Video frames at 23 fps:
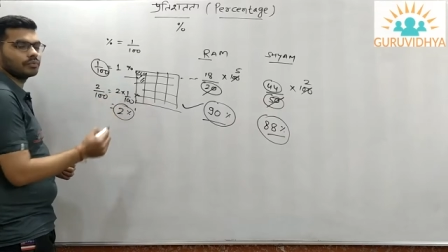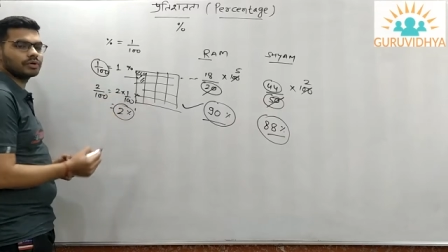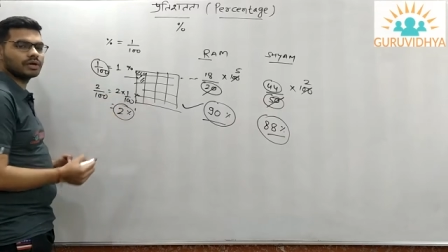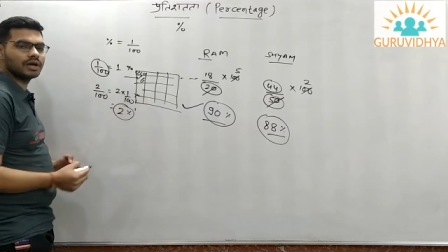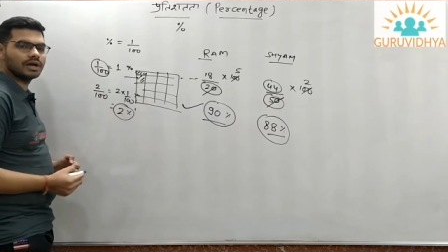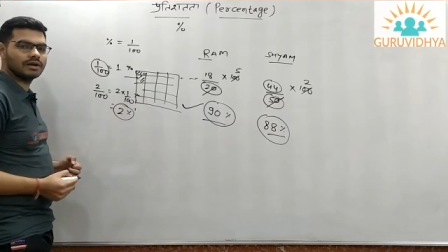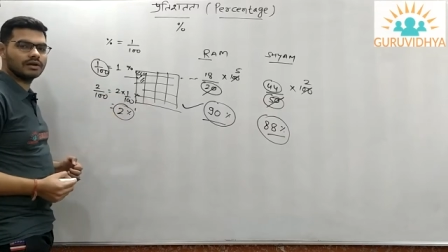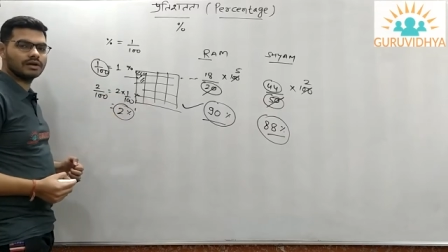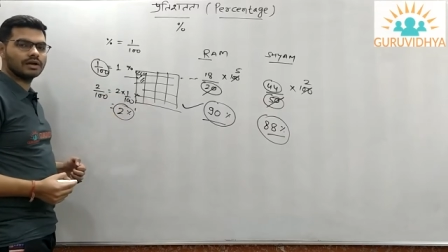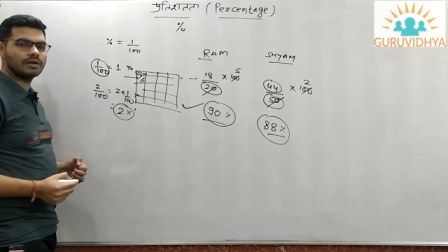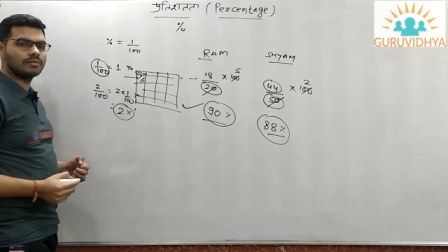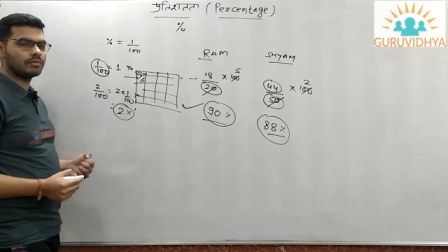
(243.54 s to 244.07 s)
पूरे
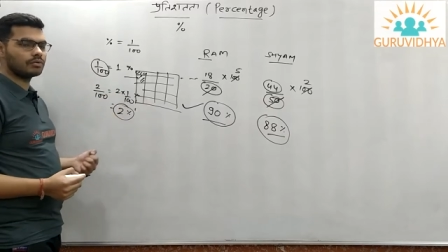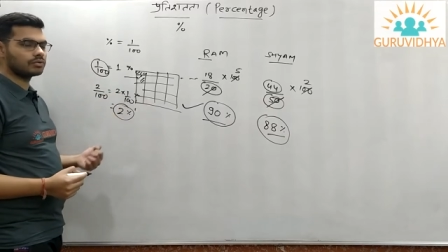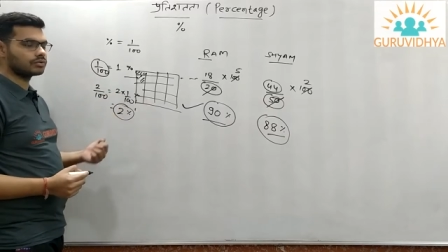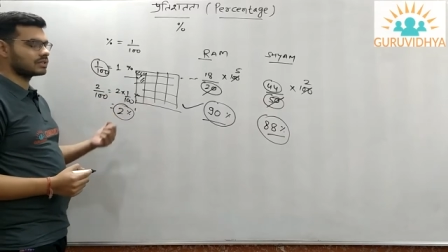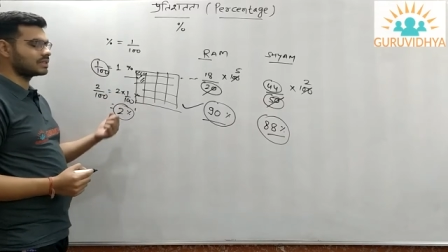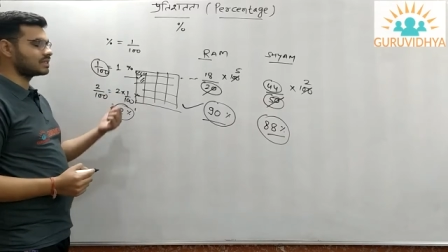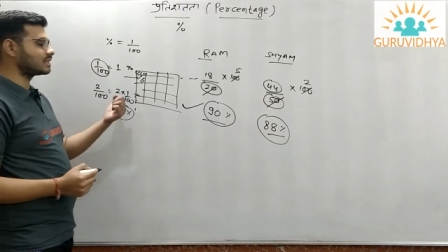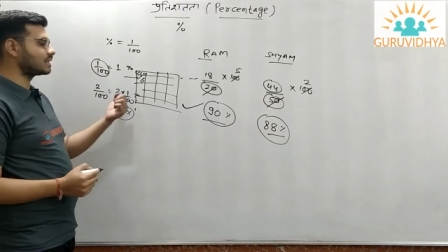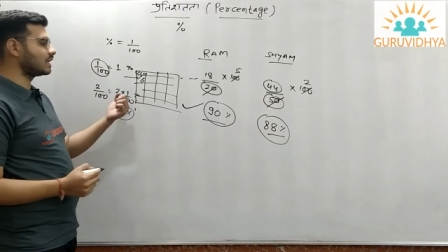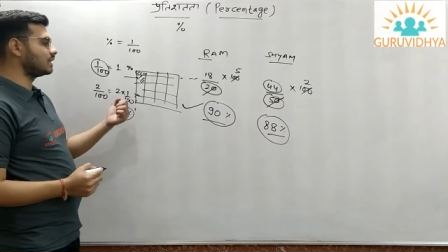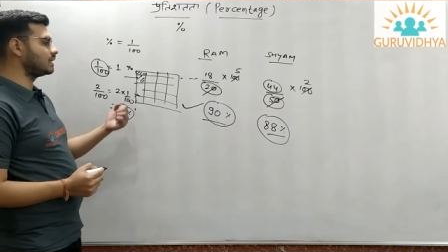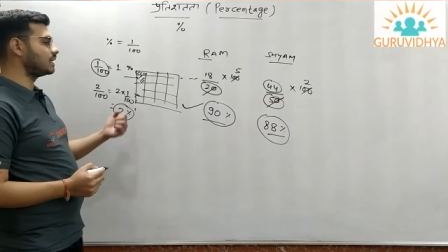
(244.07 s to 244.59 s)
हंड्रेड
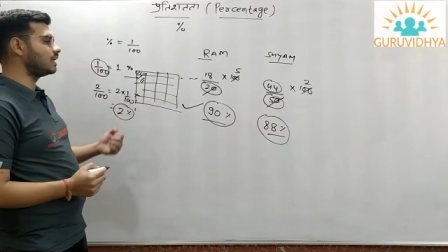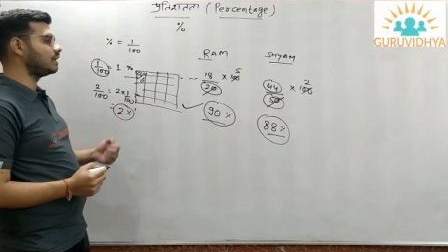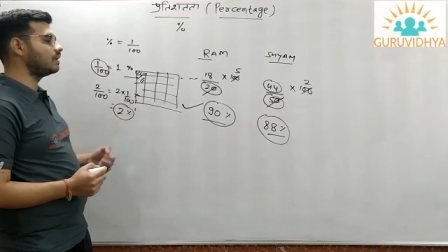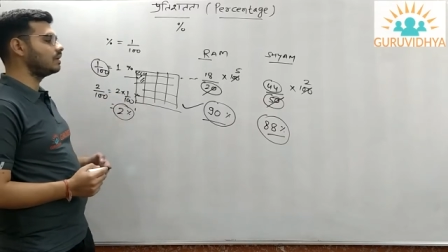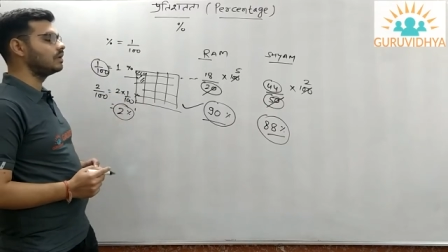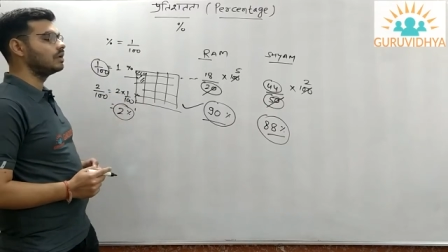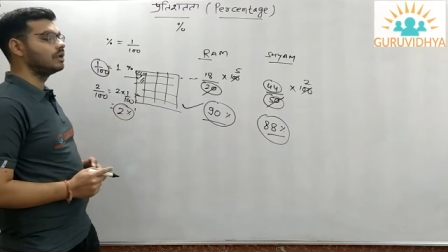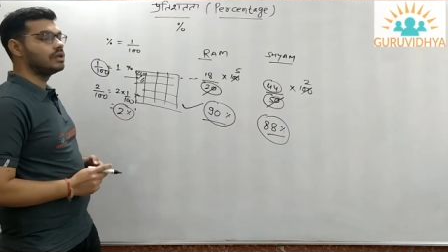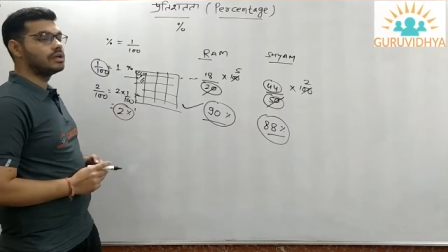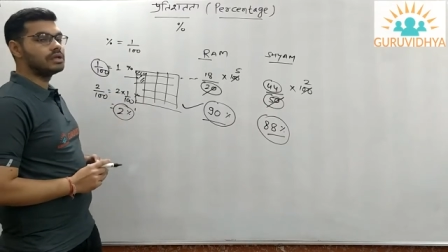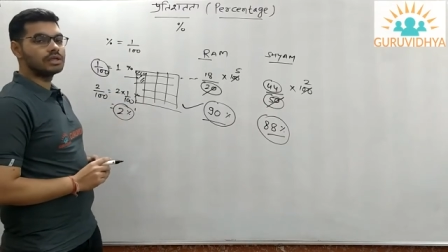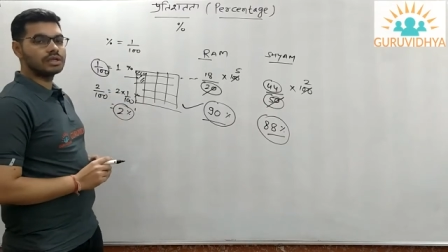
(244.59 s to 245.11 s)
बॉक्सेस का ये
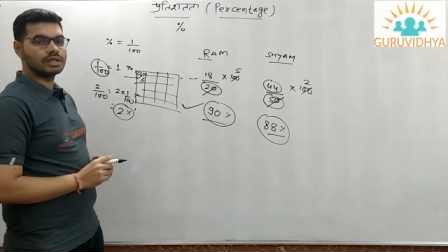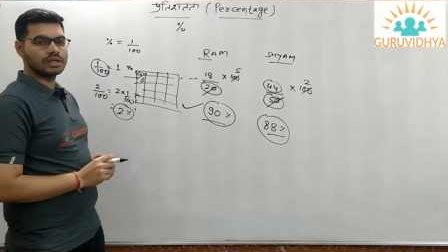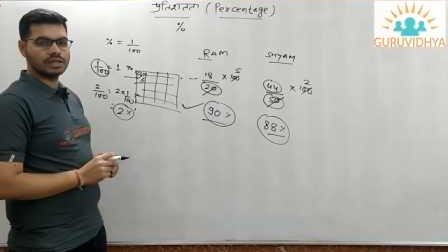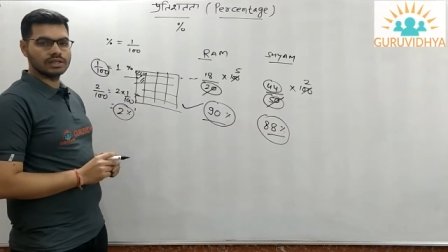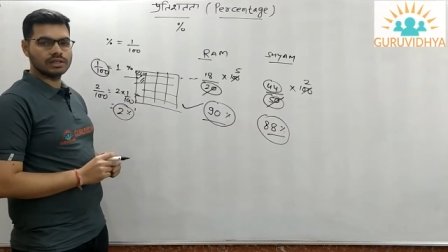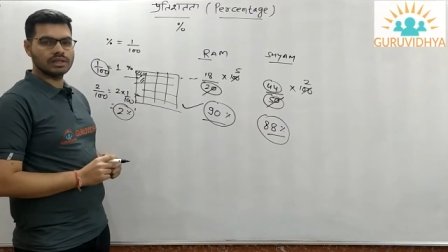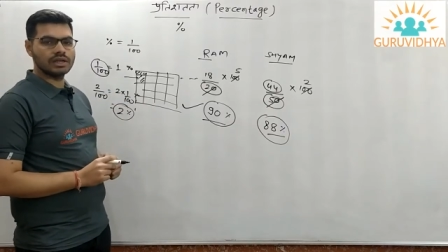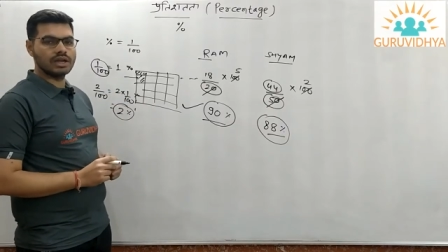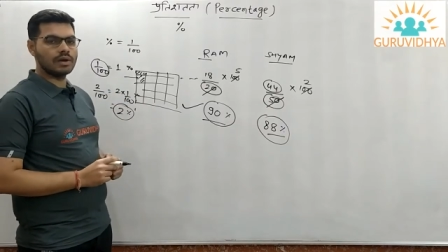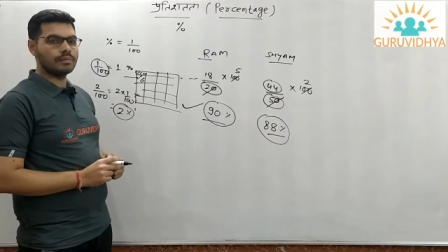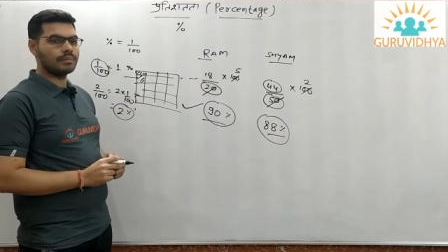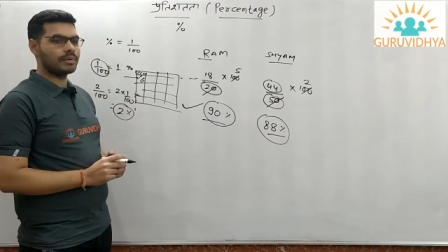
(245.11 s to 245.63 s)

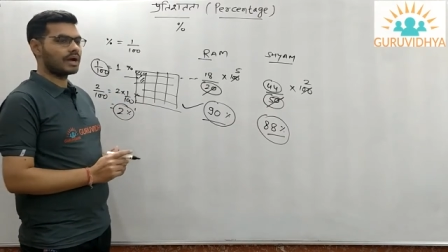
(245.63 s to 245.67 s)
कितना